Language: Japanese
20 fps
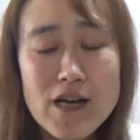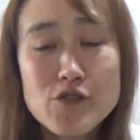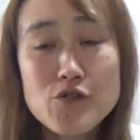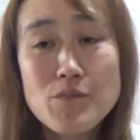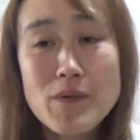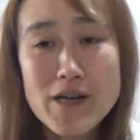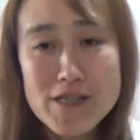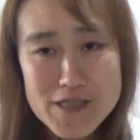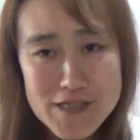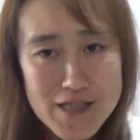
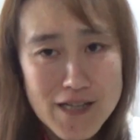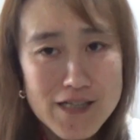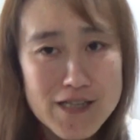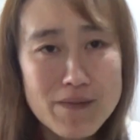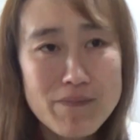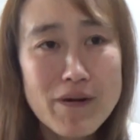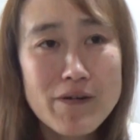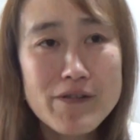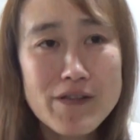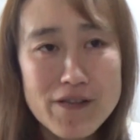後回しになっ
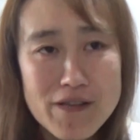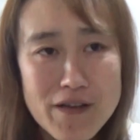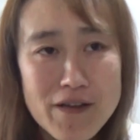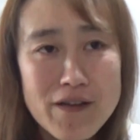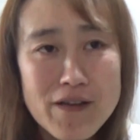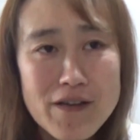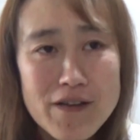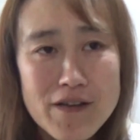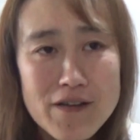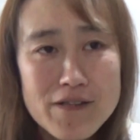てまうねんね。
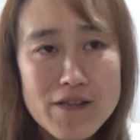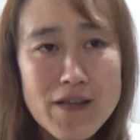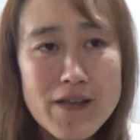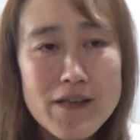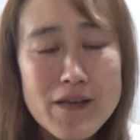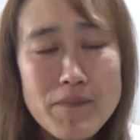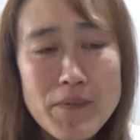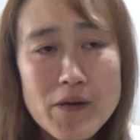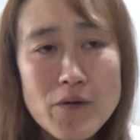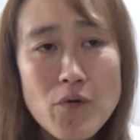
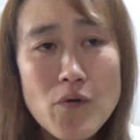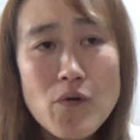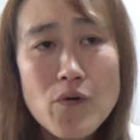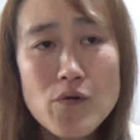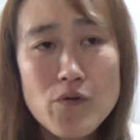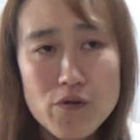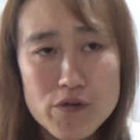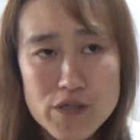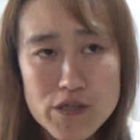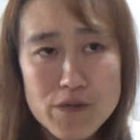で、やっぱり
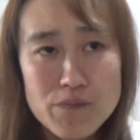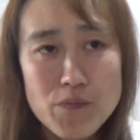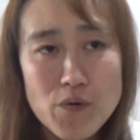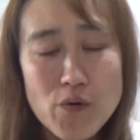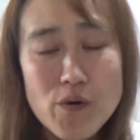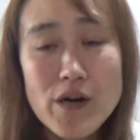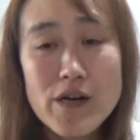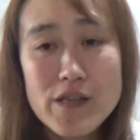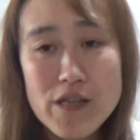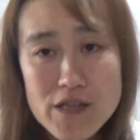心に
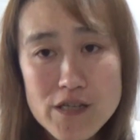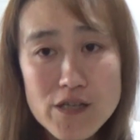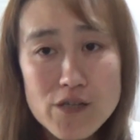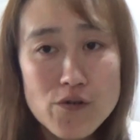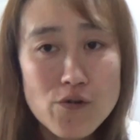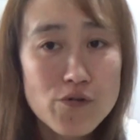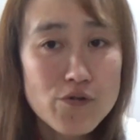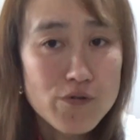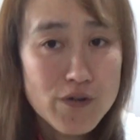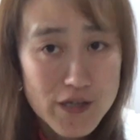お金に
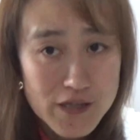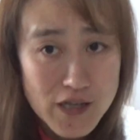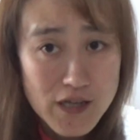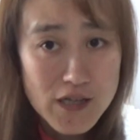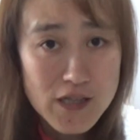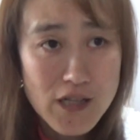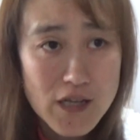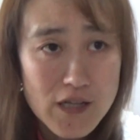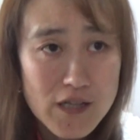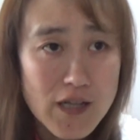余裕がで
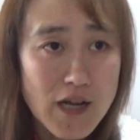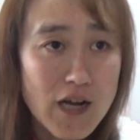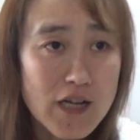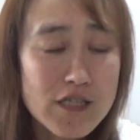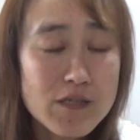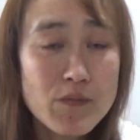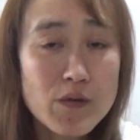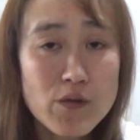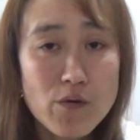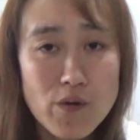きてきて
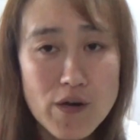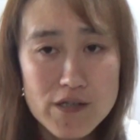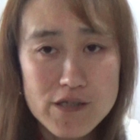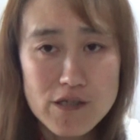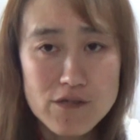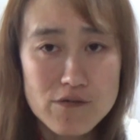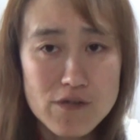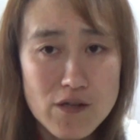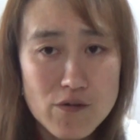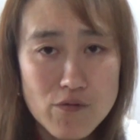初めてお
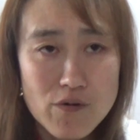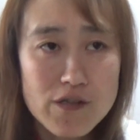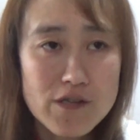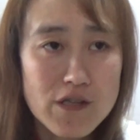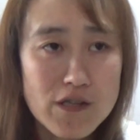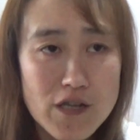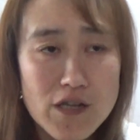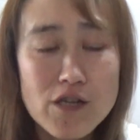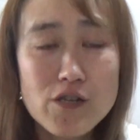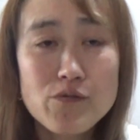片付けとかっ
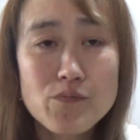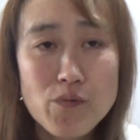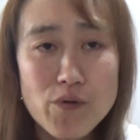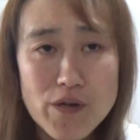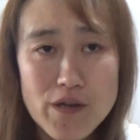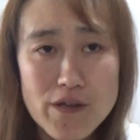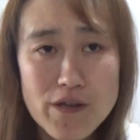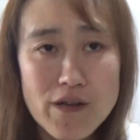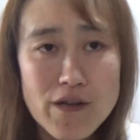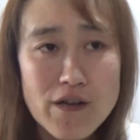てできるも
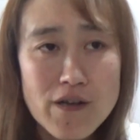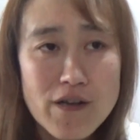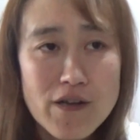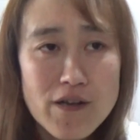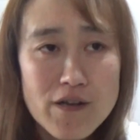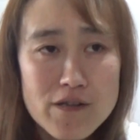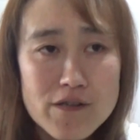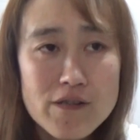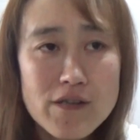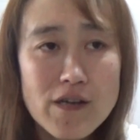んやね。
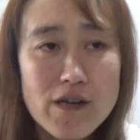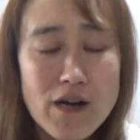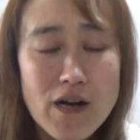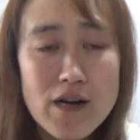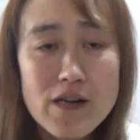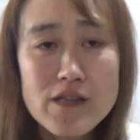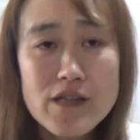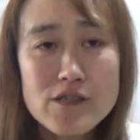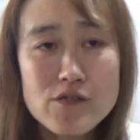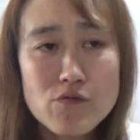な
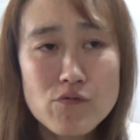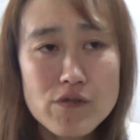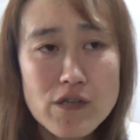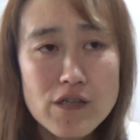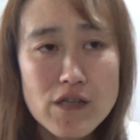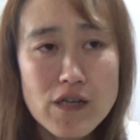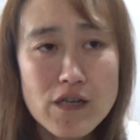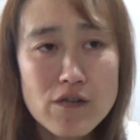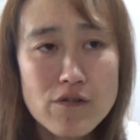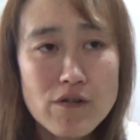体つこうた
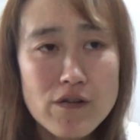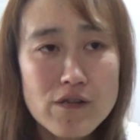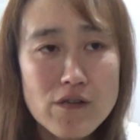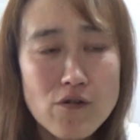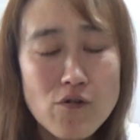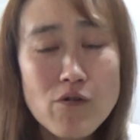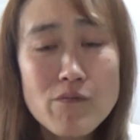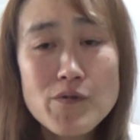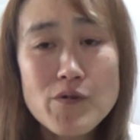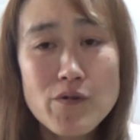らできるやんっ
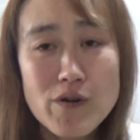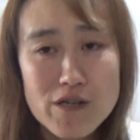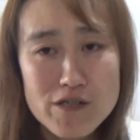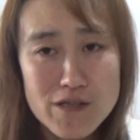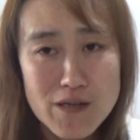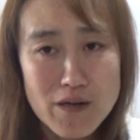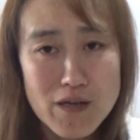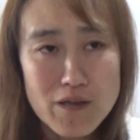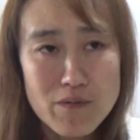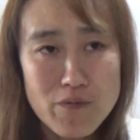て。ゴミほか
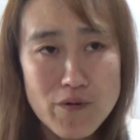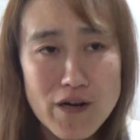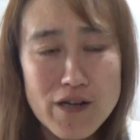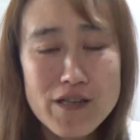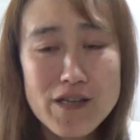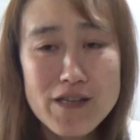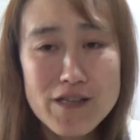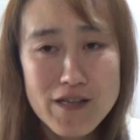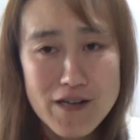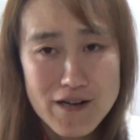すだけでもお
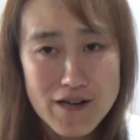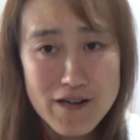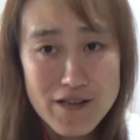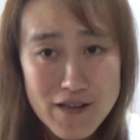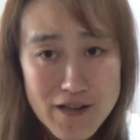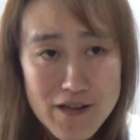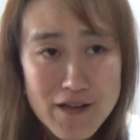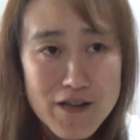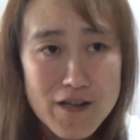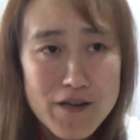金いいんだから
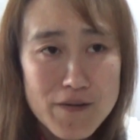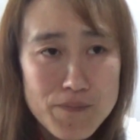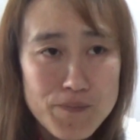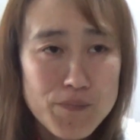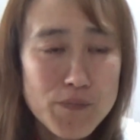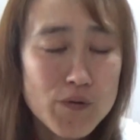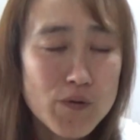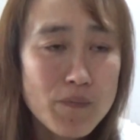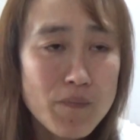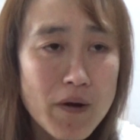ね。
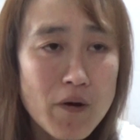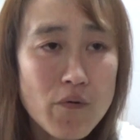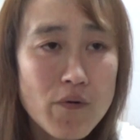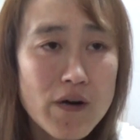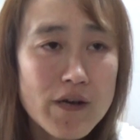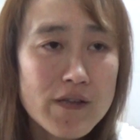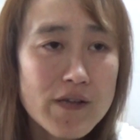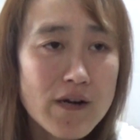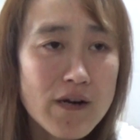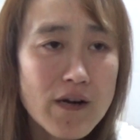うん、やっぱりお
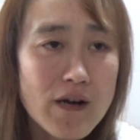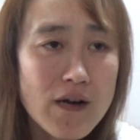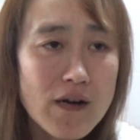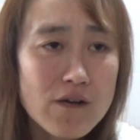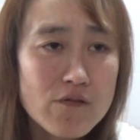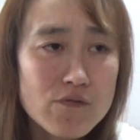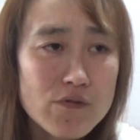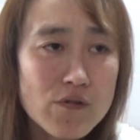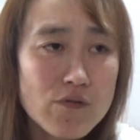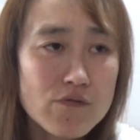金がかか
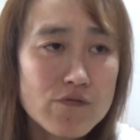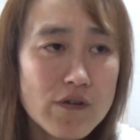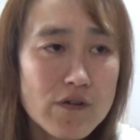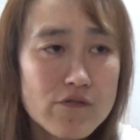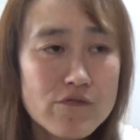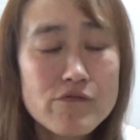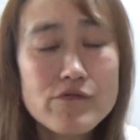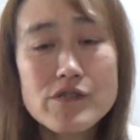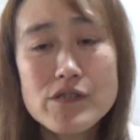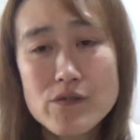るっていうことは
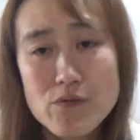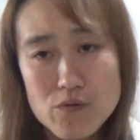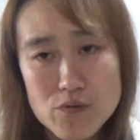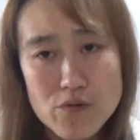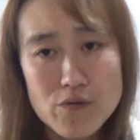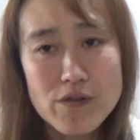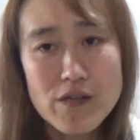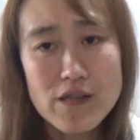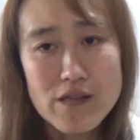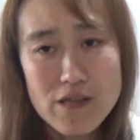苦しいこ
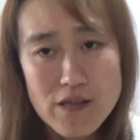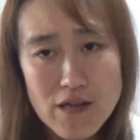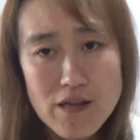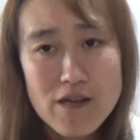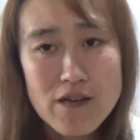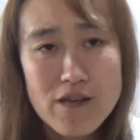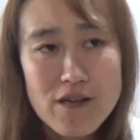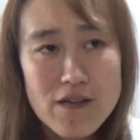となんで。